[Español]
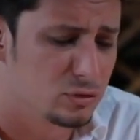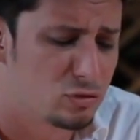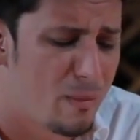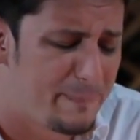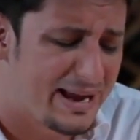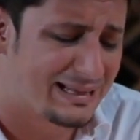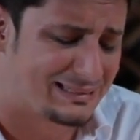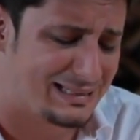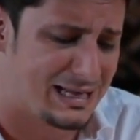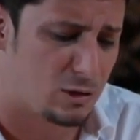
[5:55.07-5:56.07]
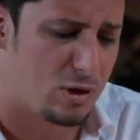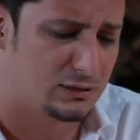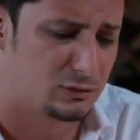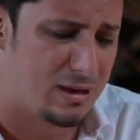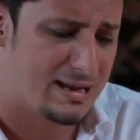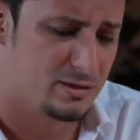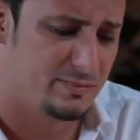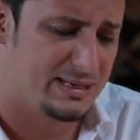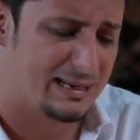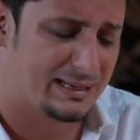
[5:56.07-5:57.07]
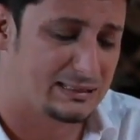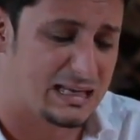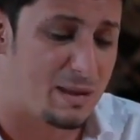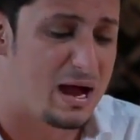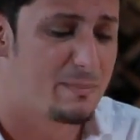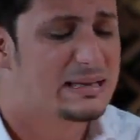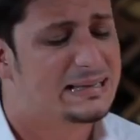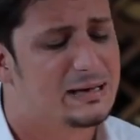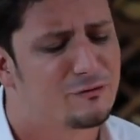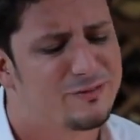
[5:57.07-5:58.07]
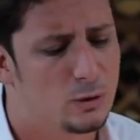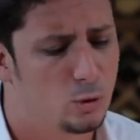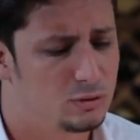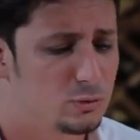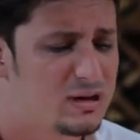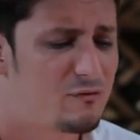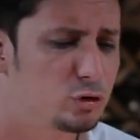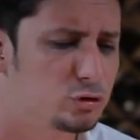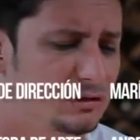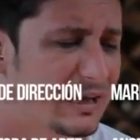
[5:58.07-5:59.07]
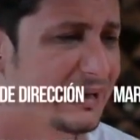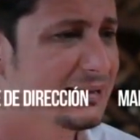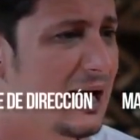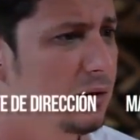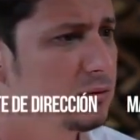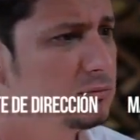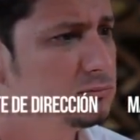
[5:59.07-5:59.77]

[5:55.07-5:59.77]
Yo apenas tenía cuatro años, mira aquí. Se llamaba Mr. Figo. Es una foto, está guindado.